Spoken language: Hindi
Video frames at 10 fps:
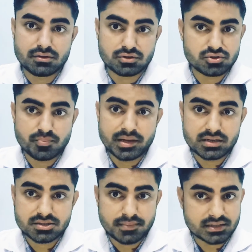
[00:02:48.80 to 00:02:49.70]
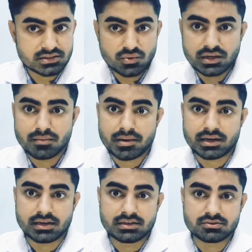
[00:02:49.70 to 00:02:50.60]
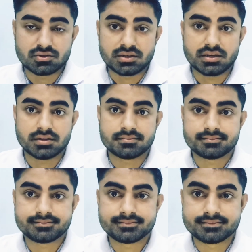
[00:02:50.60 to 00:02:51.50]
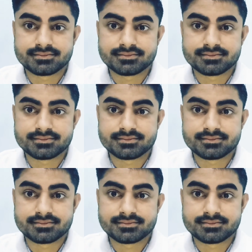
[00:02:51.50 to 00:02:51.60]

नहीं होते जो मेजर सब्जेक्ट है उन्हीं के प्रैक्टिकल्स होते हैं